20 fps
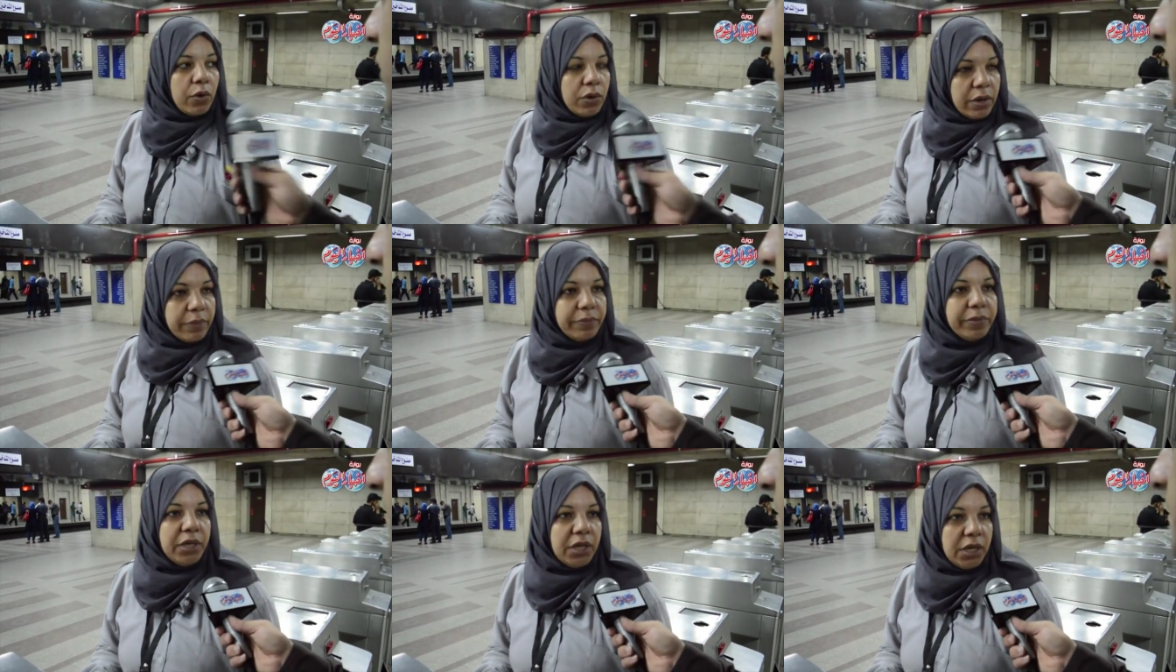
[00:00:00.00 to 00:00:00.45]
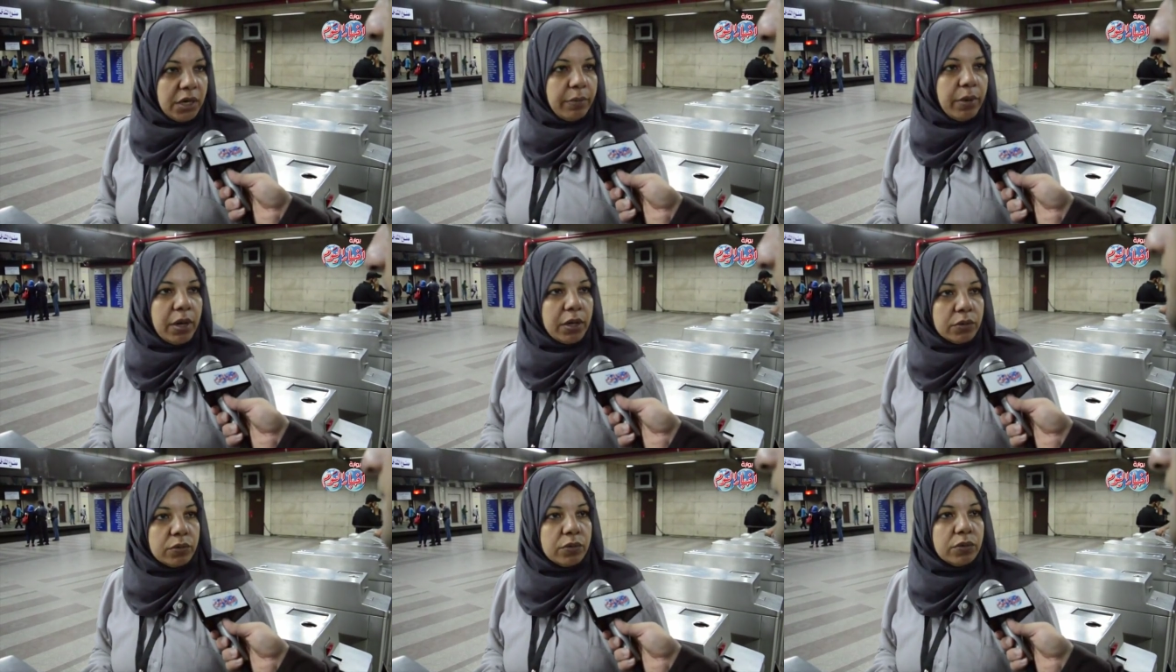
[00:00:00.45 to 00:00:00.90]
كنا بنيجي
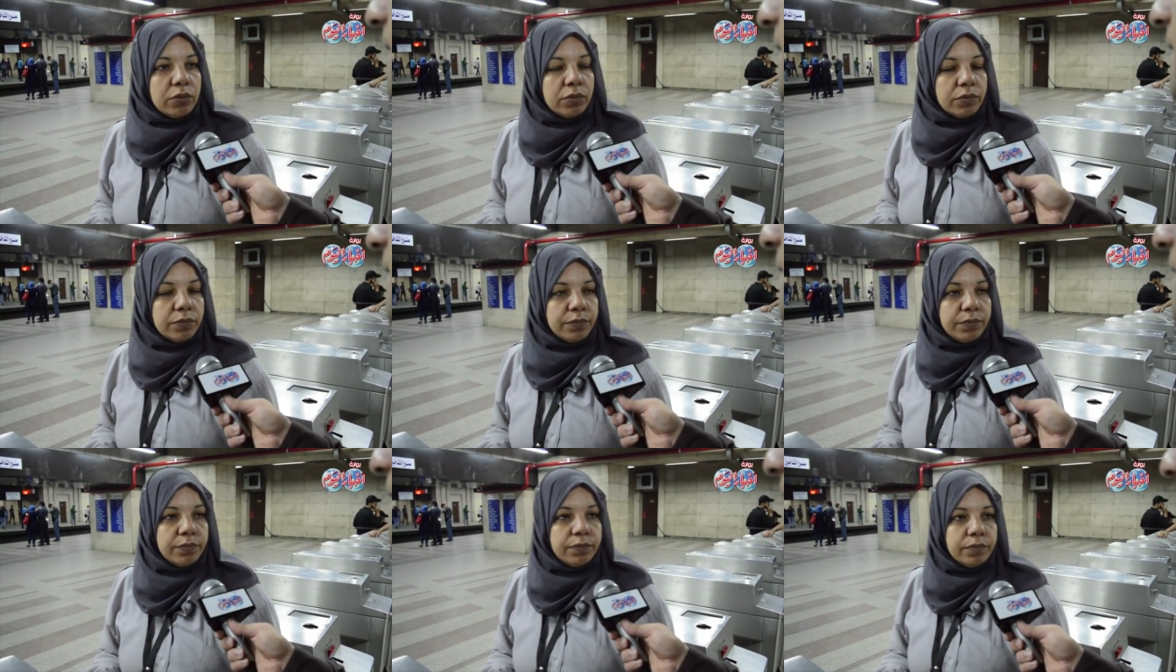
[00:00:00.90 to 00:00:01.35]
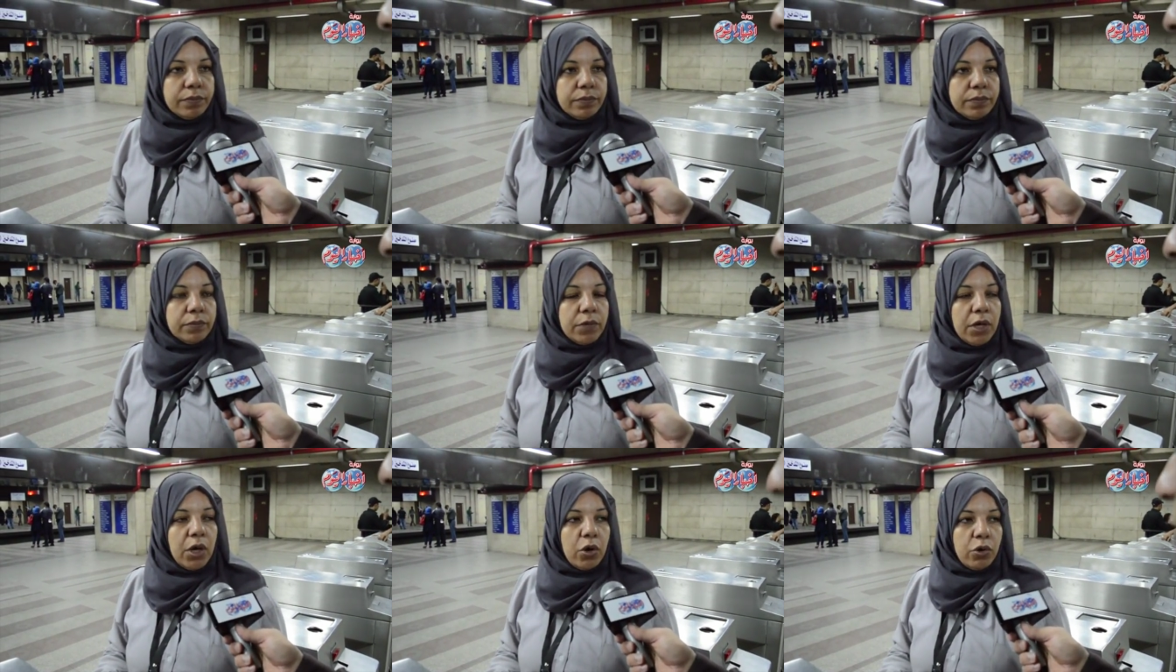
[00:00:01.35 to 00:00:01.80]
برضو
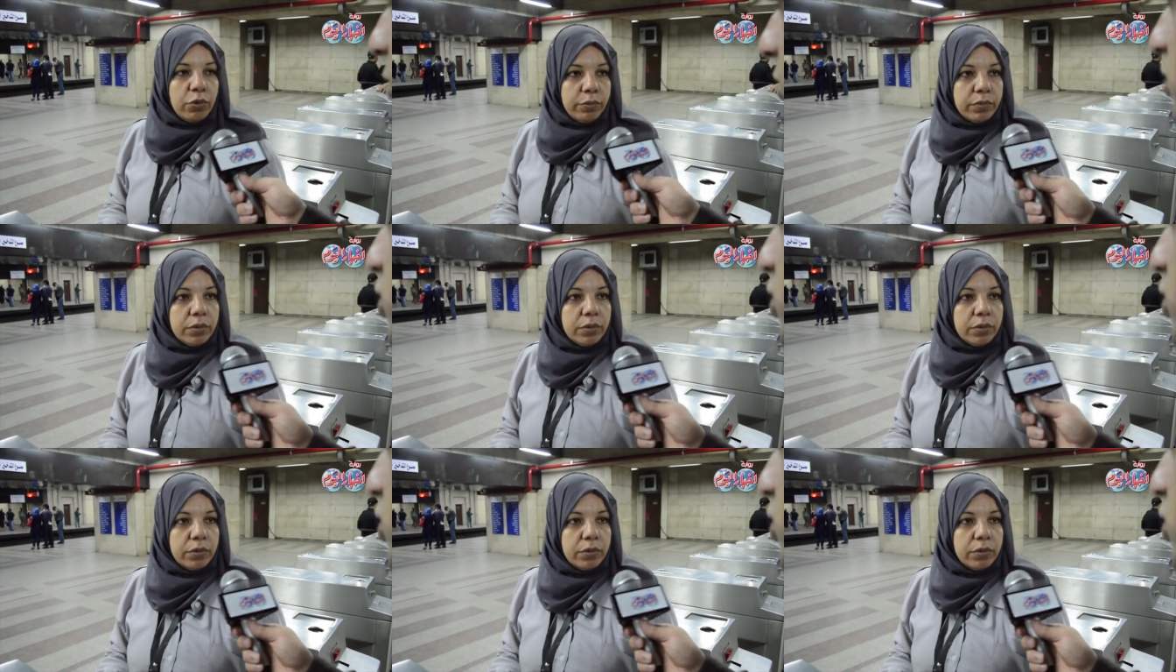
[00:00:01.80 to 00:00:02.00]
كانوا